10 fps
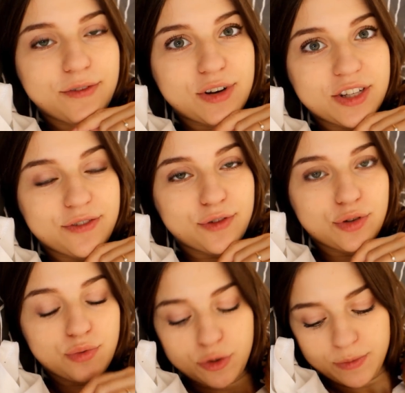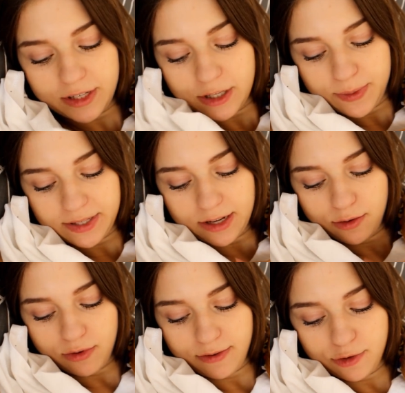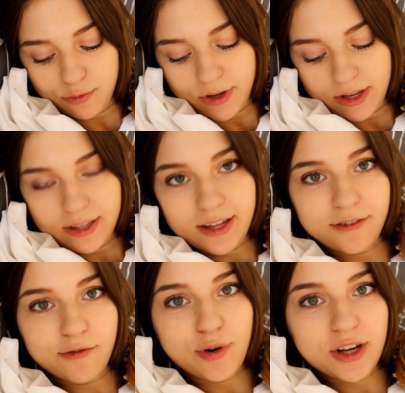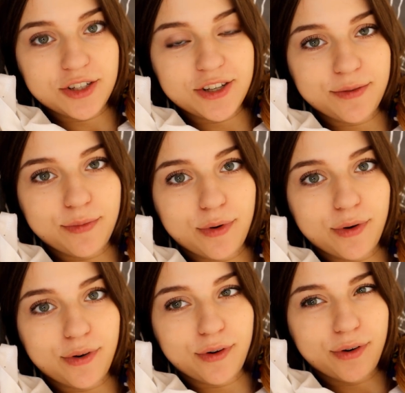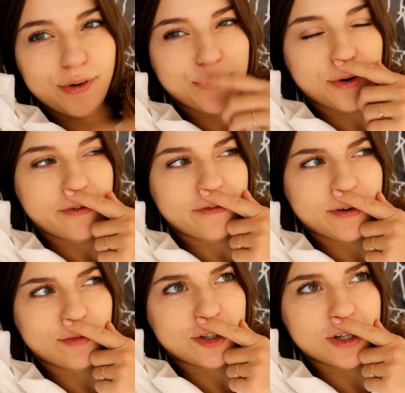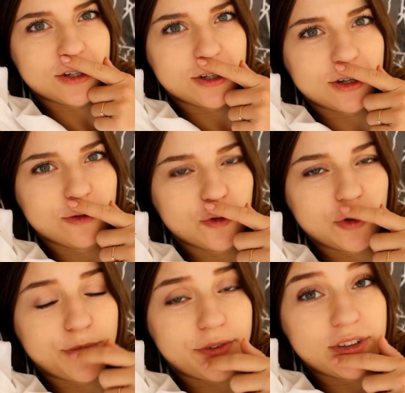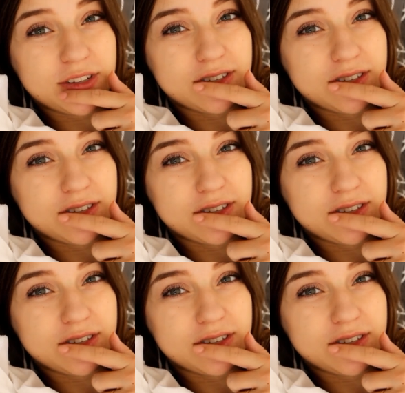właśnie wróciłyśmy ze spaceru, a w sumie nie tak właśnie, bo powiem Wam szczerze, że już pewnie